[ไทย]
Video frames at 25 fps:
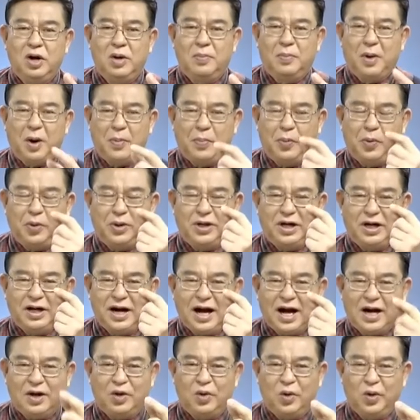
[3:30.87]
พอพูดถึง
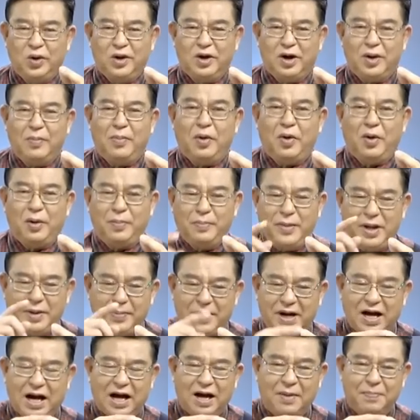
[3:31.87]
ด้านโน้นก็บอกว่ามี
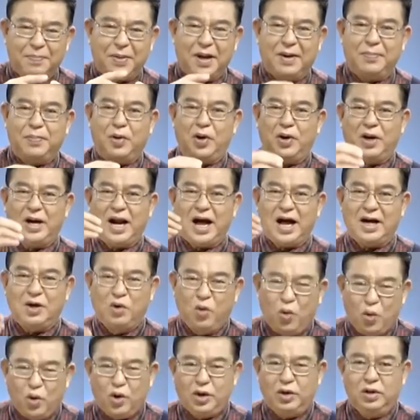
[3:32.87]
ปัญหาเป็นเพราะด้าน
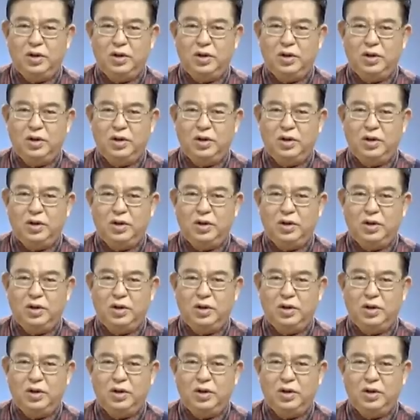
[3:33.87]
โน้น